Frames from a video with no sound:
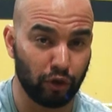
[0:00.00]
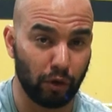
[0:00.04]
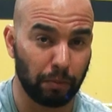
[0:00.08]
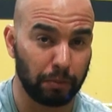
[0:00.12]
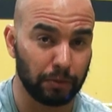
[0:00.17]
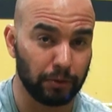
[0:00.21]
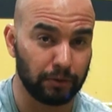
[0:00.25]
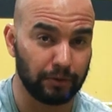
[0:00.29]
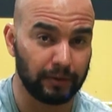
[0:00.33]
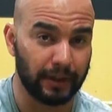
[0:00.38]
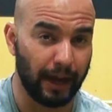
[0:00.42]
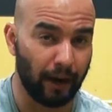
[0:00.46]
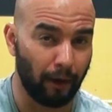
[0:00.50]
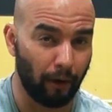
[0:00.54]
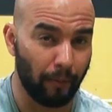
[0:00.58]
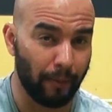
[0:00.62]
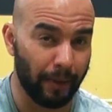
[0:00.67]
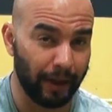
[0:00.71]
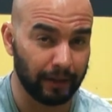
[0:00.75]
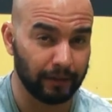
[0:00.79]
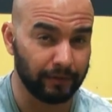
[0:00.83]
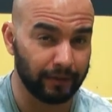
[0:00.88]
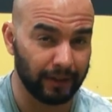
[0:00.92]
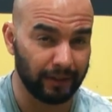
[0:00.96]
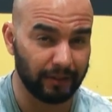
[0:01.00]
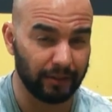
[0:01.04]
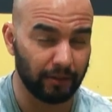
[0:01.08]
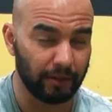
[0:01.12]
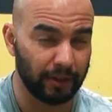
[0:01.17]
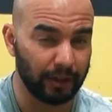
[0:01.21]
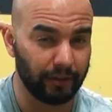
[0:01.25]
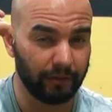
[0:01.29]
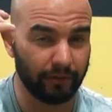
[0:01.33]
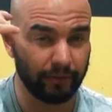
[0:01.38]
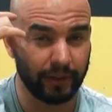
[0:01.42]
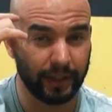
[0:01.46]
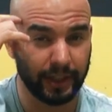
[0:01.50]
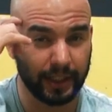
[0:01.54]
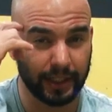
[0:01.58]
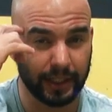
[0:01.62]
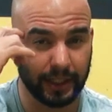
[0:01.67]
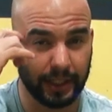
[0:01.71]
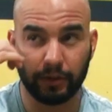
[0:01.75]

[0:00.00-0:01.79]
topo do saco, mais vazio ele fica.